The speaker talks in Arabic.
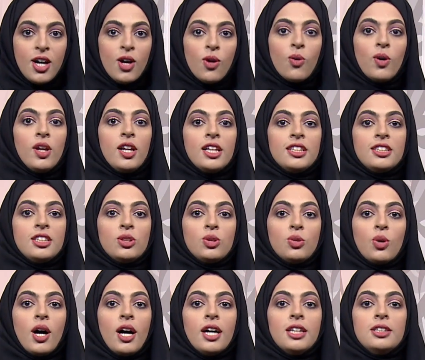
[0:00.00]
والتي
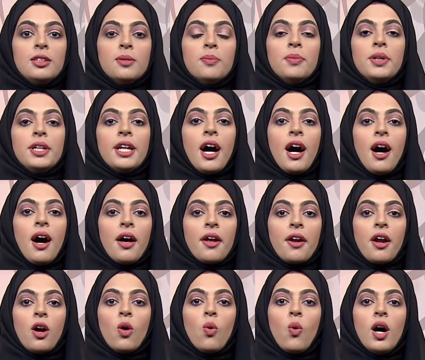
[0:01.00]
تعد من
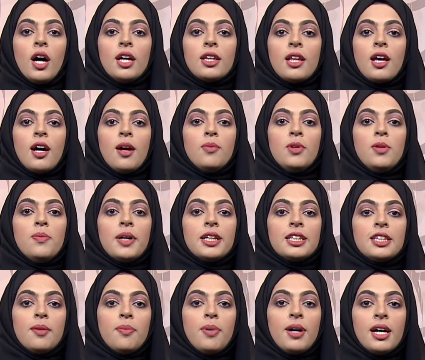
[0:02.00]
أعرق وأضخم
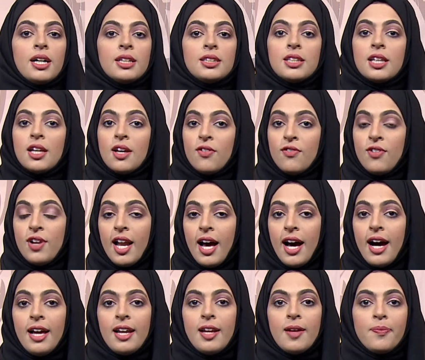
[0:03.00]
المكتبات في
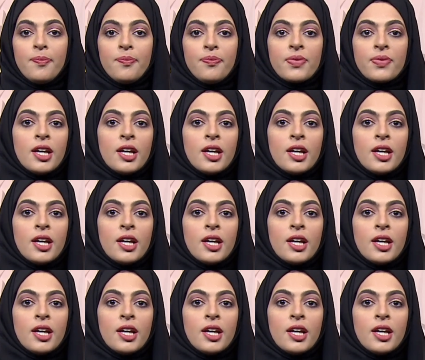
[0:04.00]
العالم